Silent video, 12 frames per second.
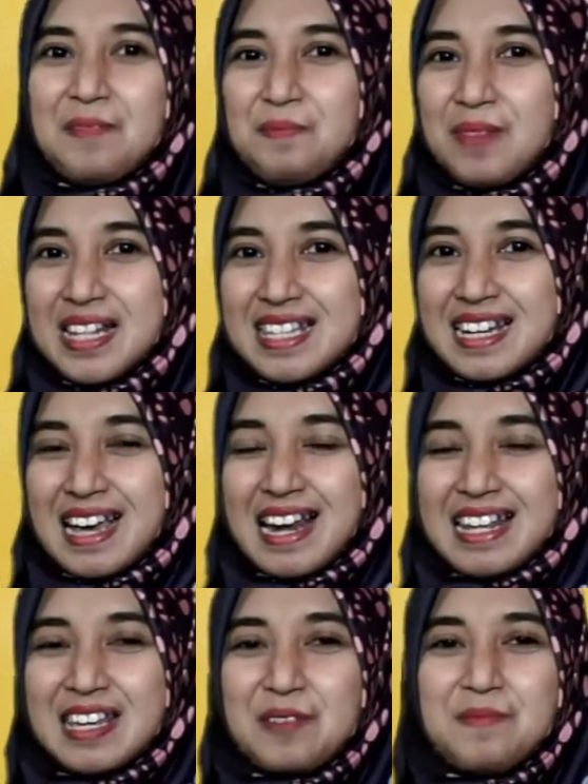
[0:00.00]
Tepat
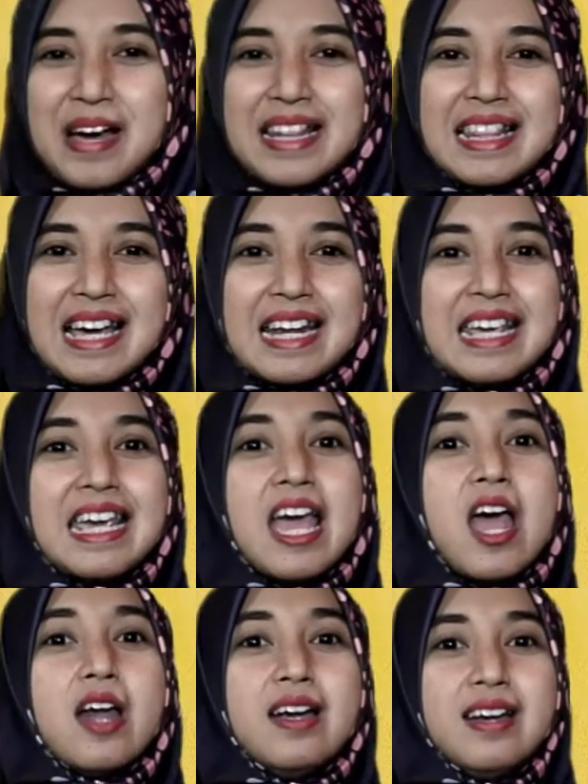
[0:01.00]
sekali, materi
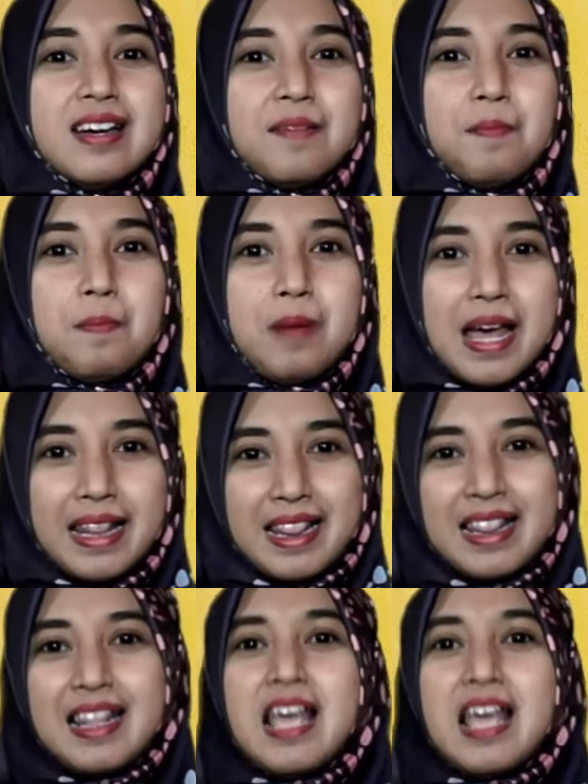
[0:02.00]
debat.